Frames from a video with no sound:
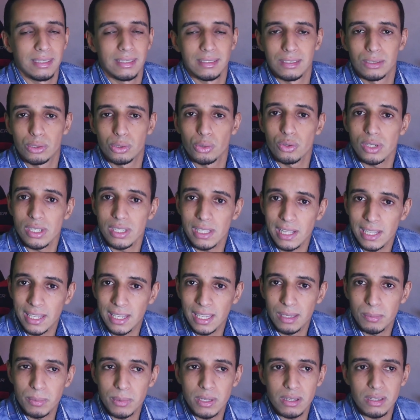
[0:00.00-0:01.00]
السوري ديال
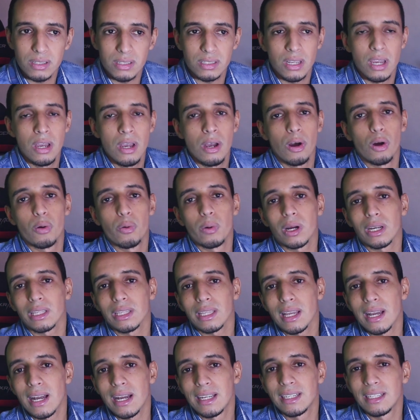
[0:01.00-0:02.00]
الجيميرس هو
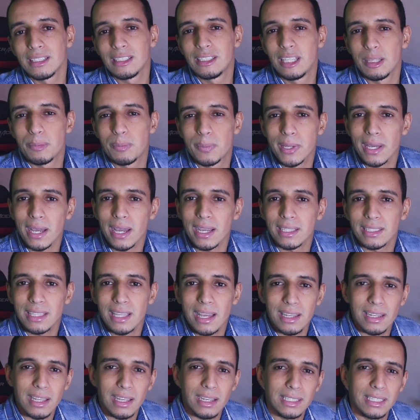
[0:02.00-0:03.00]
كتلقى ان الدي بي اي
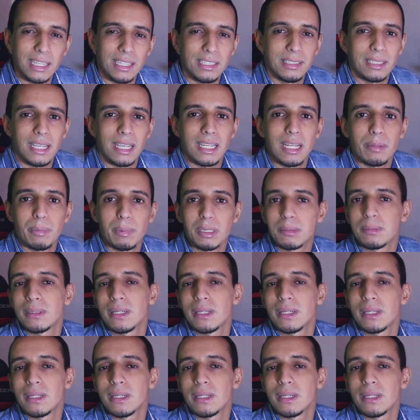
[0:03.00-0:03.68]
طالع يعني كاين بعض